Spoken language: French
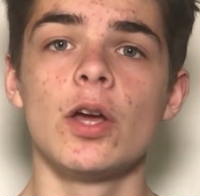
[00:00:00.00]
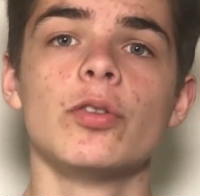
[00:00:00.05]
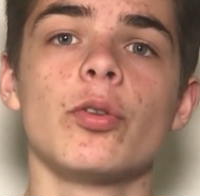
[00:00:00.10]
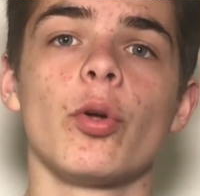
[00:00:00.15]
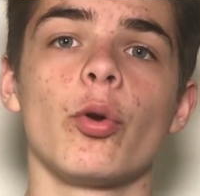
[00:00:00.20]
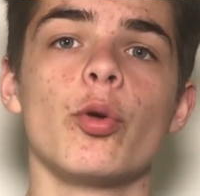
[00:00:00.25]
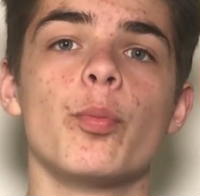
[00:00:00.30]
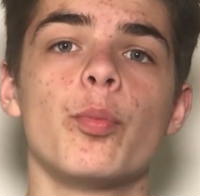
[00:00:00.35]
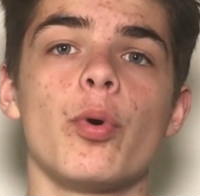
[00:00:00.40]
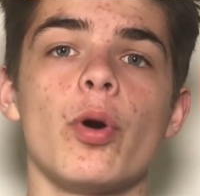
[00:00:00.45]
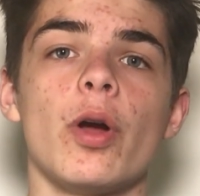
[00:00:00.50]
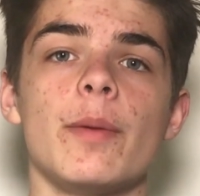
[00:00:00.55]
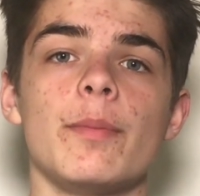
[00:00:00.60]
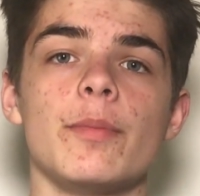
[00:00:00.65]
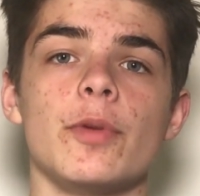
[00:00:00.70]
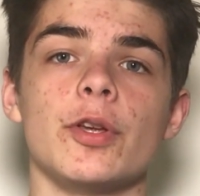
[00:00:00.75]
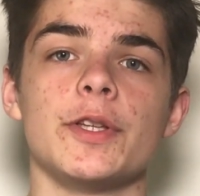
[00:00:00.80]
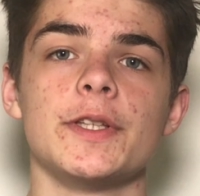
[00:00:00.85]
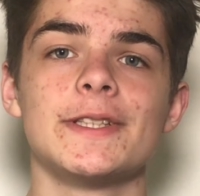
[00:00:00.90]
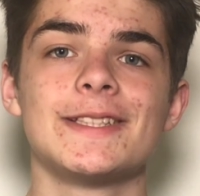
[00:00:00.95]
Dans le
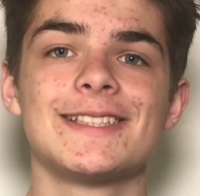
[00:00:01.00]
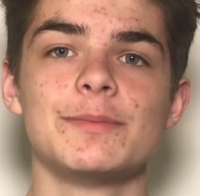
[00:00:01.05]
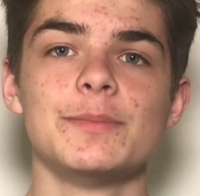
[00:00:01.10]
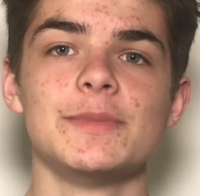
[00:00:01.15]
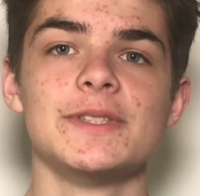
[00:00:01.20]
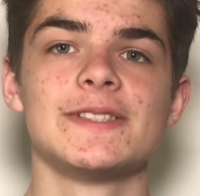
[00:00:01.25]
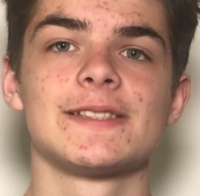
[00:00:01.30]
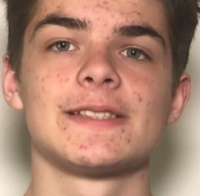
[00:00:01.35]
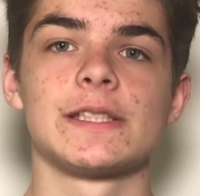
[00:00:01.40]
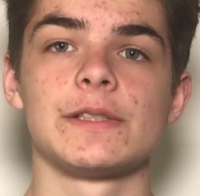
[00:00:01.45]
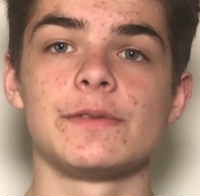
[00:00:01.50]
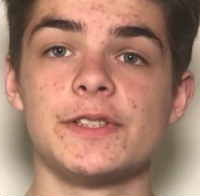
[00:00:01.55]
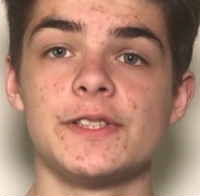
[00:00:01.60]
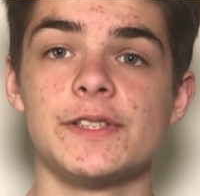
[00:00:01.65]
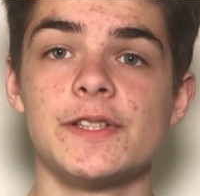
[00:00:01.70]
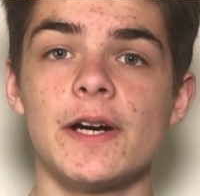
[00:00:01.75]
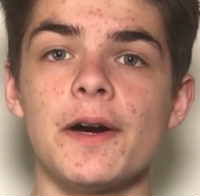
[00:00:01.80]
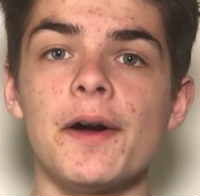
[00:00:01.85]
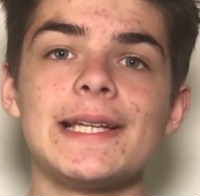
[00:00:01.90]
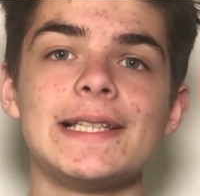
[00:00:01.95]
poème
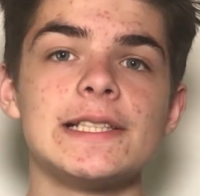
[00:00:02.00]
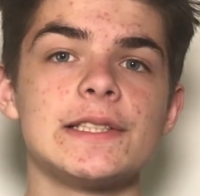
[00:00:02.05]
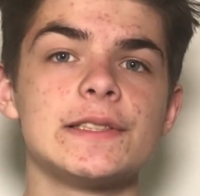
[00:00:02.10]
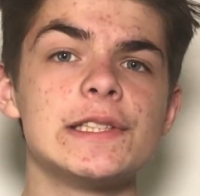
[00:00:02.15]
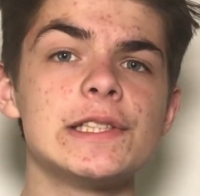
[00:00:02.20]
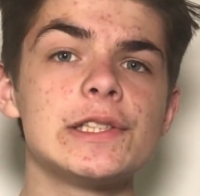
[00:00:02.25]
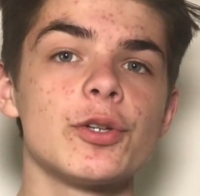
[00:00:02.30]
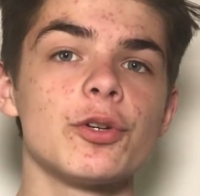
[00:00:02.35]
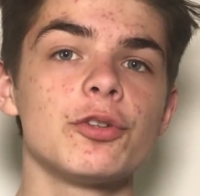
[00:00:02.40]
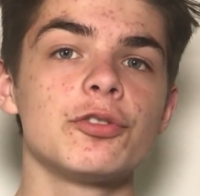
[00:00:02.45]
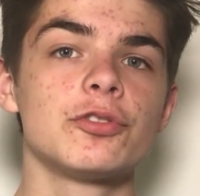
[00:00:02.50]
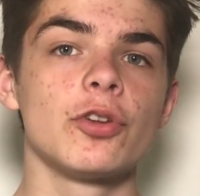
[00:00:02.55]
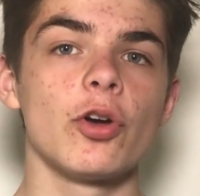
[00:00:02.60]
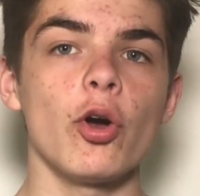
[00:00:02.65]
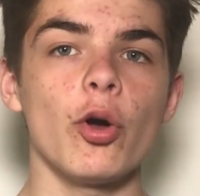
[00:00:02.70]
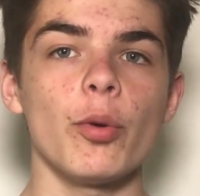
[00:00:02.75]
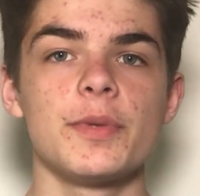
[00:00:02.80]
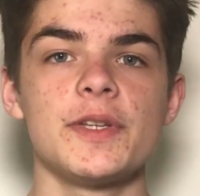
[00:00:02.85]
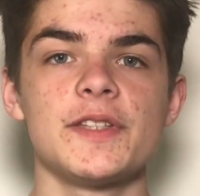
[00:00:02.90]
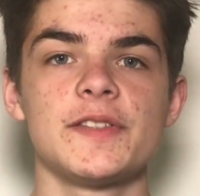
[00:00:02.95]
Kivida », il est dit que
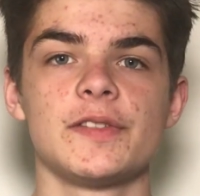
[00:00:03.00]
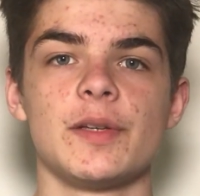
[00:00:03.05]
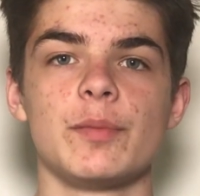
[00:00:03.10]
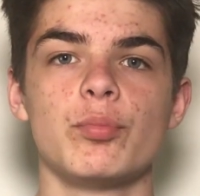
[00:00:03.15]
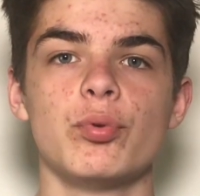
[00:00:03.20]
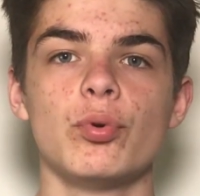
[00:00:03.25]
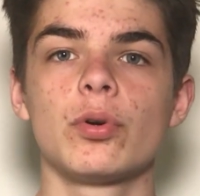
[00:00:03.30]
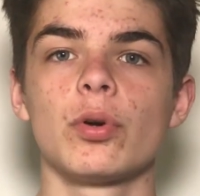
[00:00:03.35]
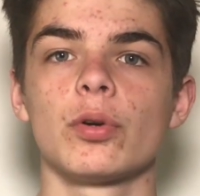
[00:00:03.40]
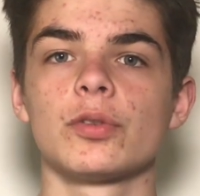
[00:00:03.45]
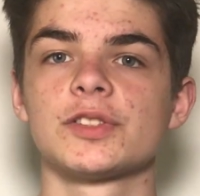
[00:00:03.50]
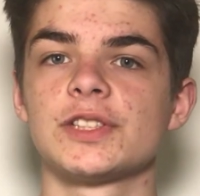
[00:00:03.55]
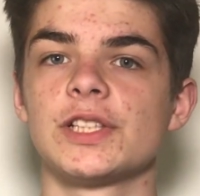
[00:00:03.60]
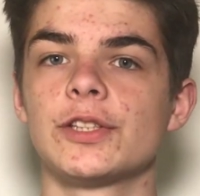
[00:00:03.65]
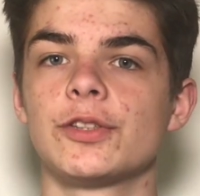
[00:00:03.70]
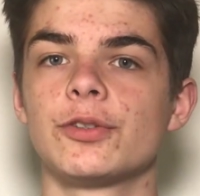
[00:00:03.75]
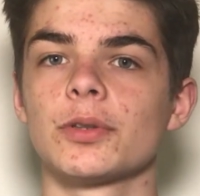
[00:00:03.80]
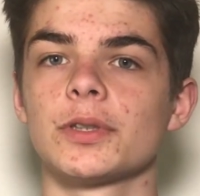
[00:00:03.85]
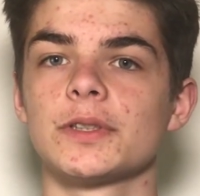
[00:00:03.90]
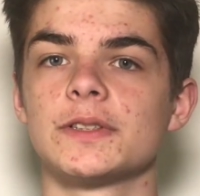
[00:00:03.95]
Thor met ses boucs en
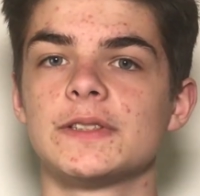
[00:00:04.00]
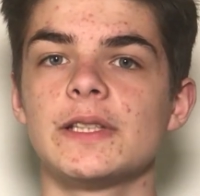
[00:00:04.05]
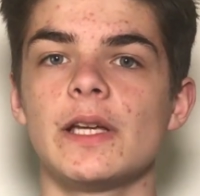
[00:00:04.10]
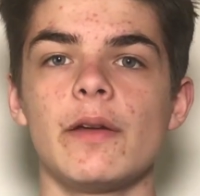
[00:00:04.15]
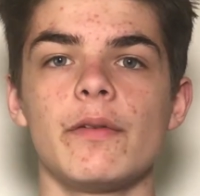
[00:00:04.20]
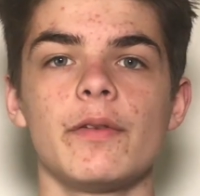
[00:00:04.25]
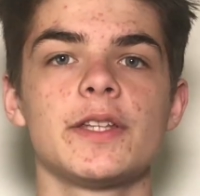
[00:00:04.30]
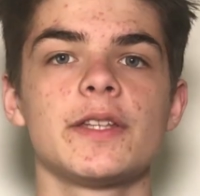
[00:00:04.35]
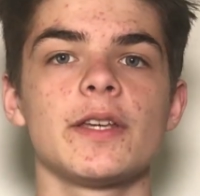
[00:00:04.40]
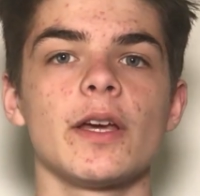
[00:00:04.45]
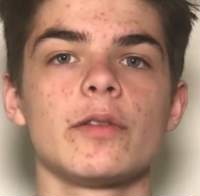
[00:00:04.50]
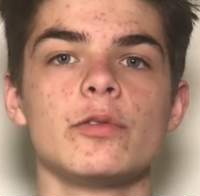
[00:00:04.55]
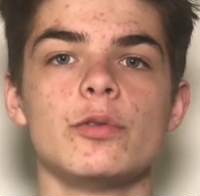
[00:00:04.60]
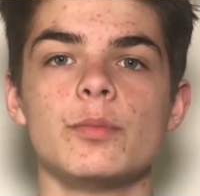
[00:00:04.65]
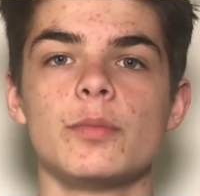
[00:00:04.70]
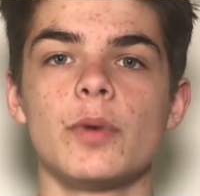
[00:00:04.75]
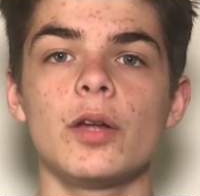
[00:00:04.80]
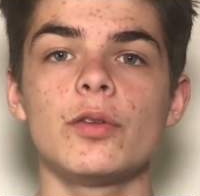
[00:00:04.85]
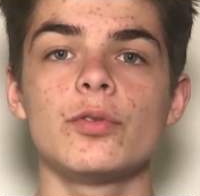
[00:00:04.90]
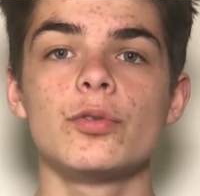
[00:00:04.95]
sécurité avec un
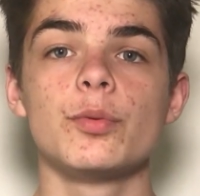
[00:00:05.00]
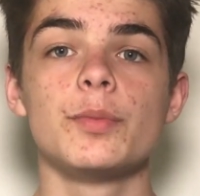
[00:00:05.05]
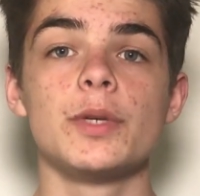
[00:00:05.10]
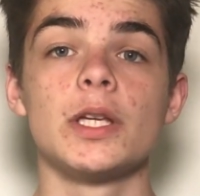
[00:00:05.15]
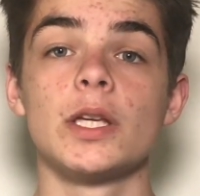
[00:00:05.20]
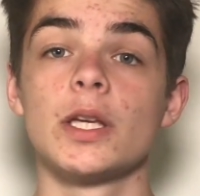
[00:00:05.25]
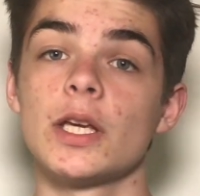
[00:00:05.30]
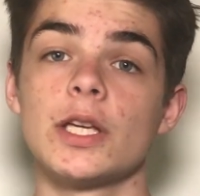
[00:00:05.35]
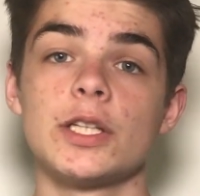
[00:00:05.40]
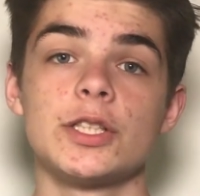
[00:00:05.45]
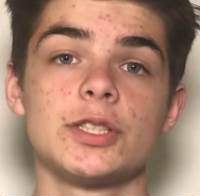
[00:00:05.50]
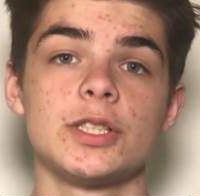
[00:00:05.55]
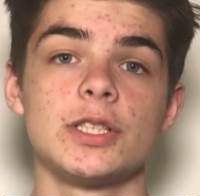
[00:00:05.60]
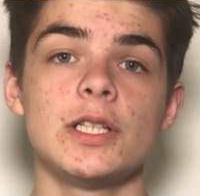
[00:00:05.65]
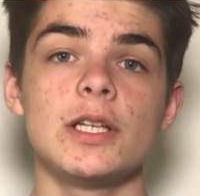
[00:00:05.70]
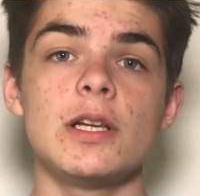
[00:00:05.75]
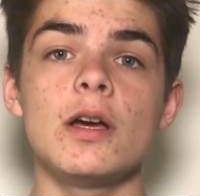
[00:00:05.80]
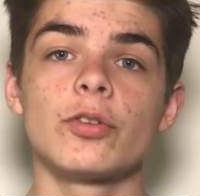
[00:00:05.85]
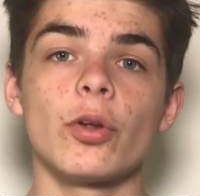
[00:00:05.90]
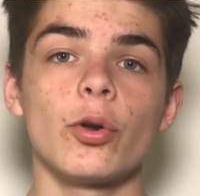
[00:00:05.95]
humain nommé
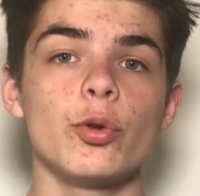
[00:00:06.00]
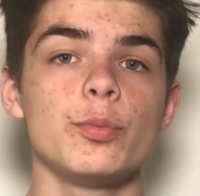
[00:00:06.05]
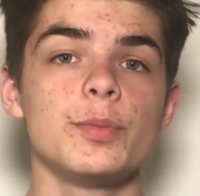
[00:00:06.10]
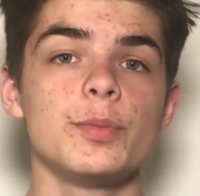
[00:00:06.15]
Egil dans